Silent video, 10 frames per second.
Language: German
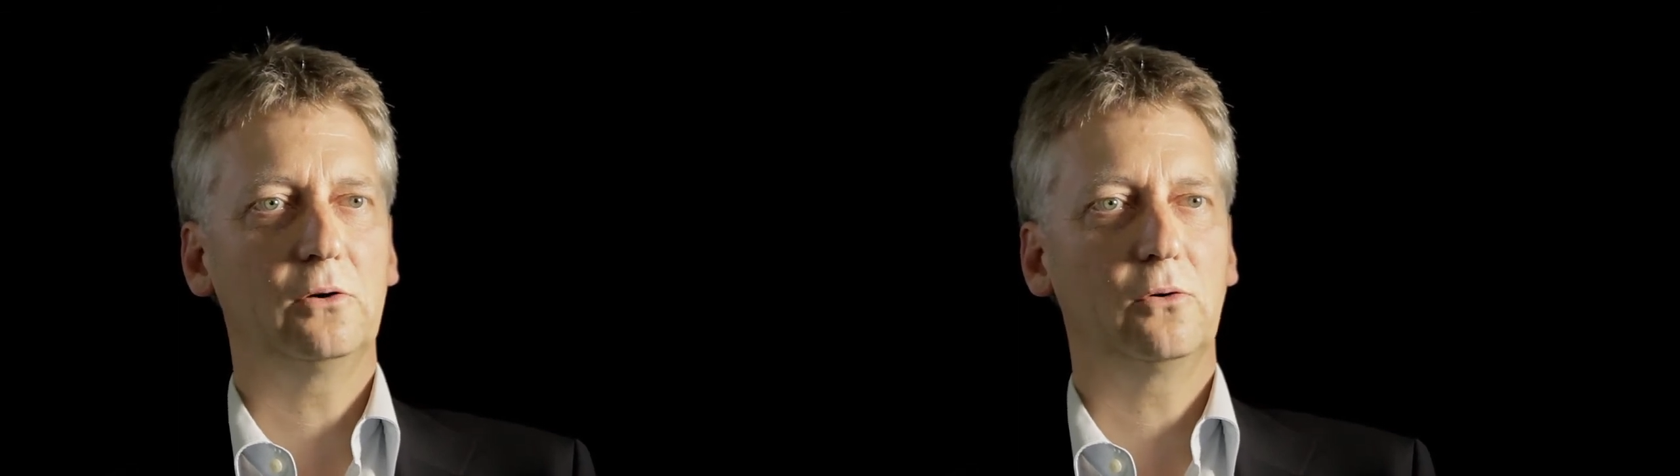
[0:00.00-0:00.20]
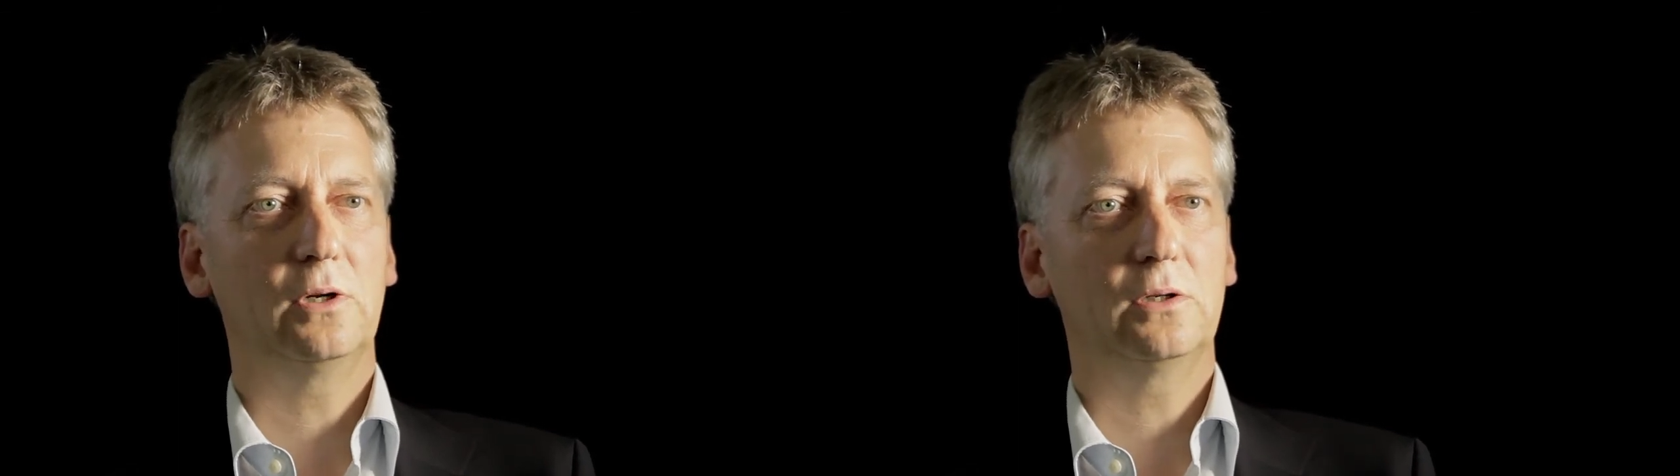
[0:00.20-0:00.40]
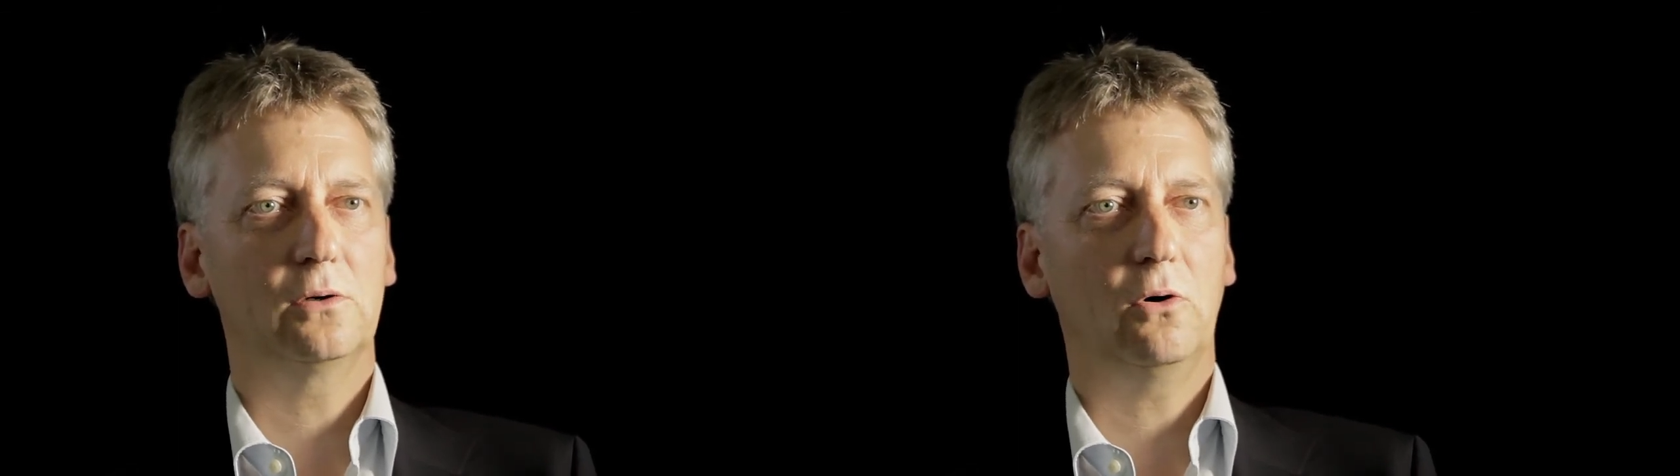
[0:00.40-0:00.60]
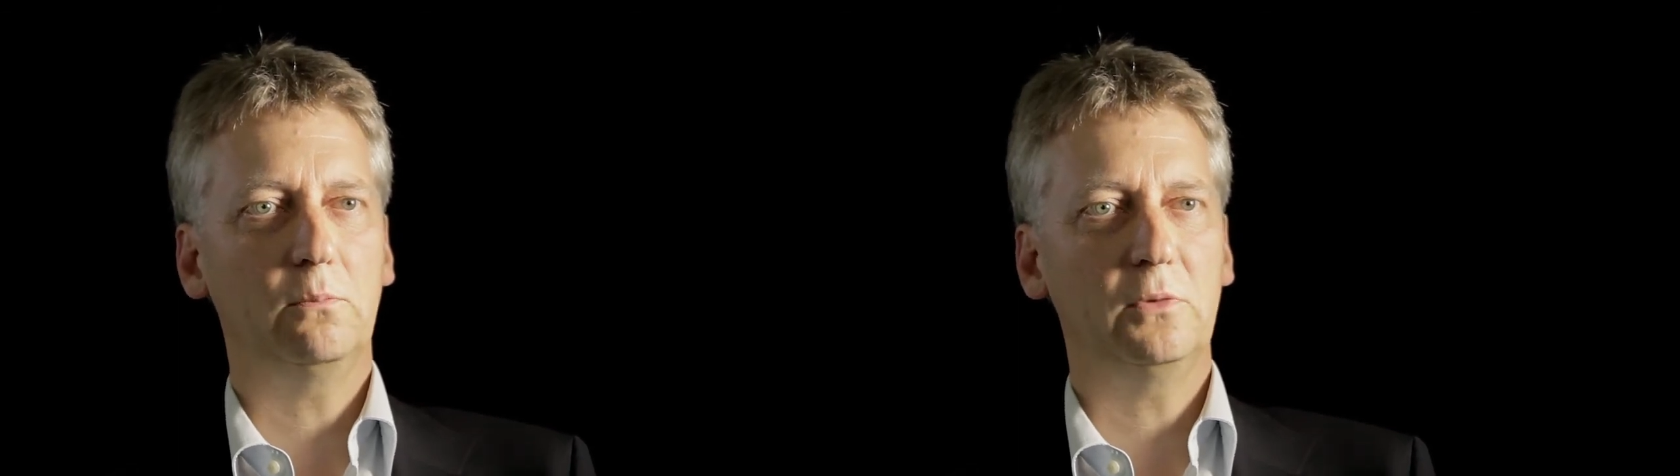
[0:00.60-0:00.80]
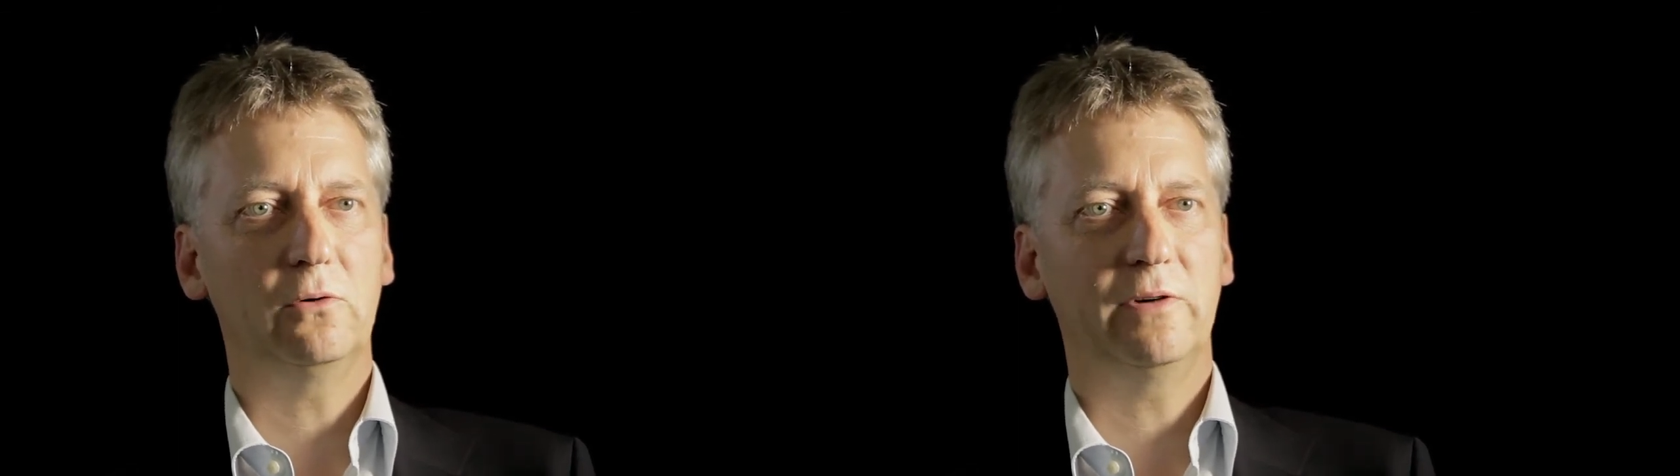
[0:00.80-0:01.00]
gegründete
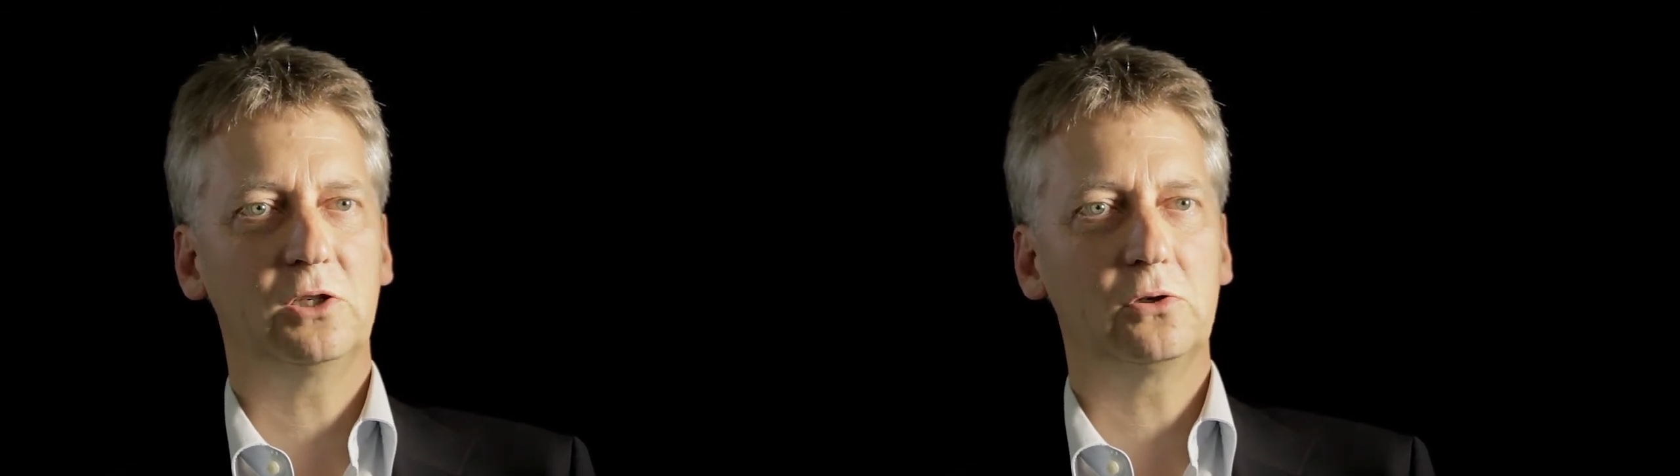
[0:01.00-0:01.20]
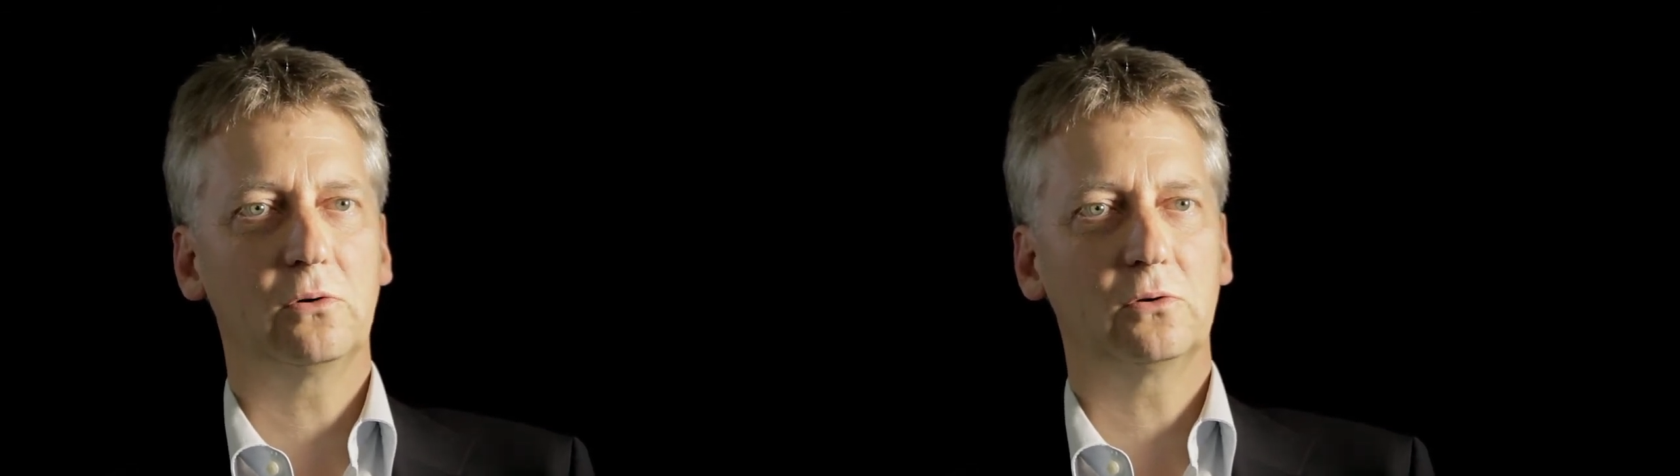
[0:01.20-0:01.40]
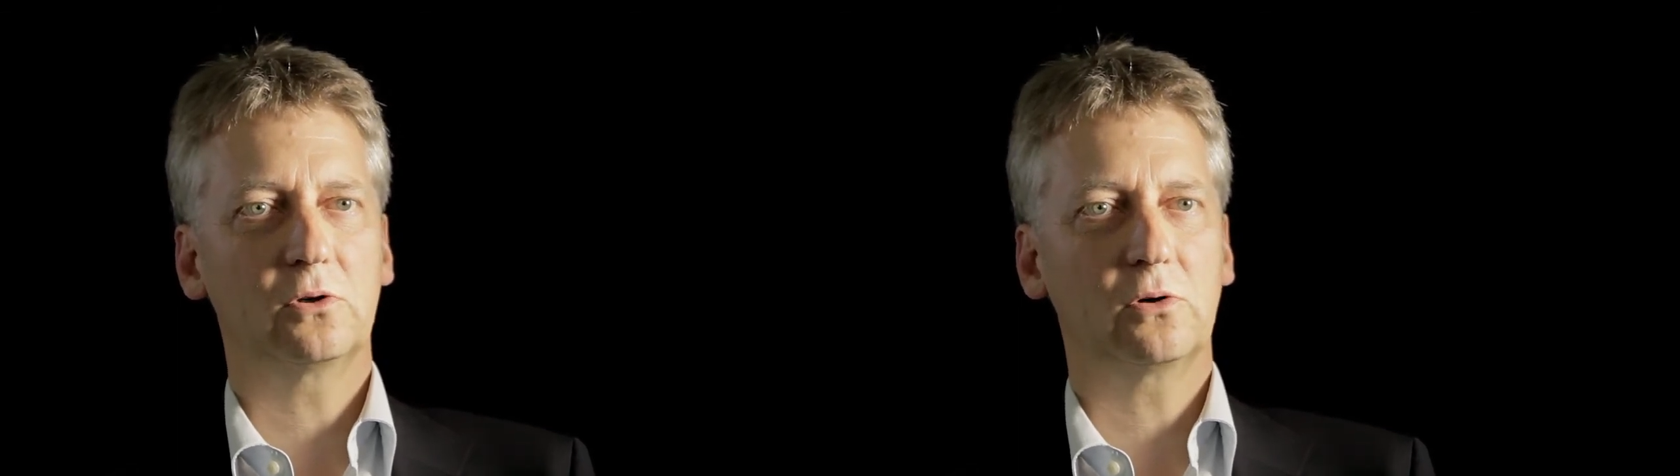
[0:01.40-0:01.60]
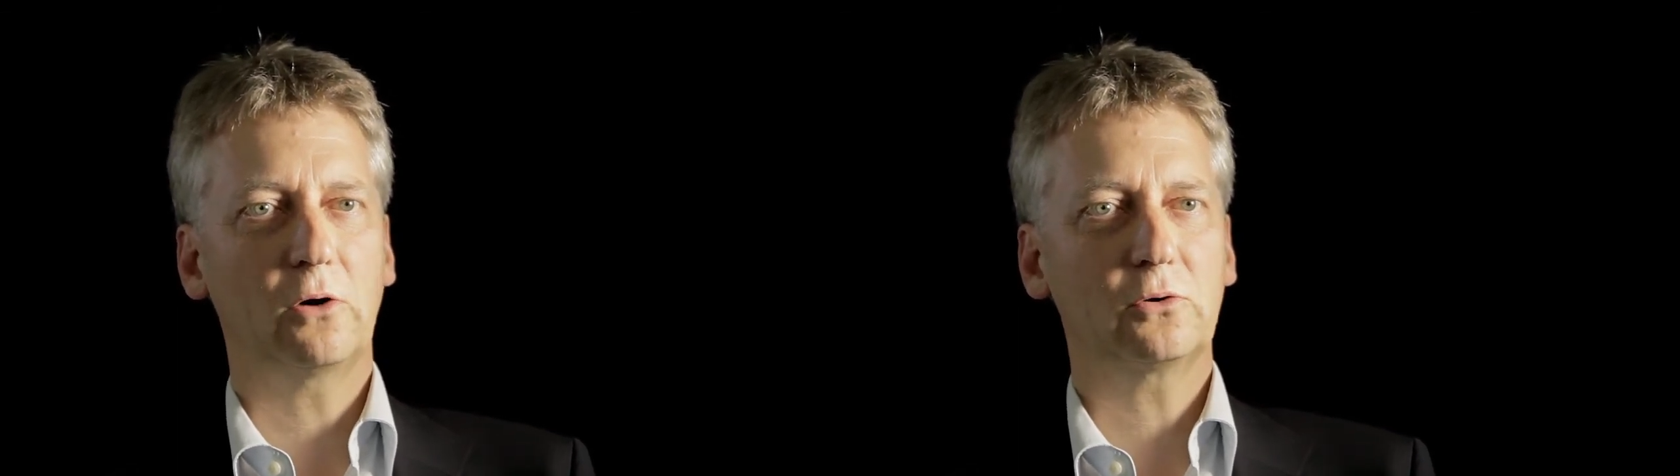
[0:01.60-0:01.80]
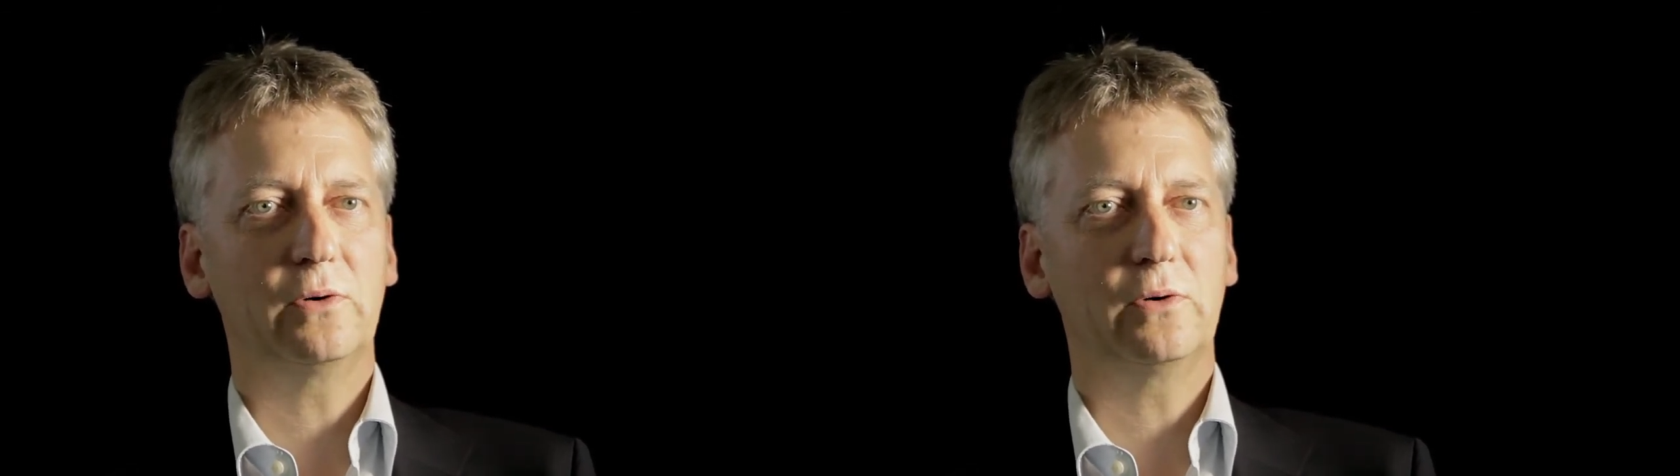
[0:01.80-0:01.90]
Open Innovation und Crowd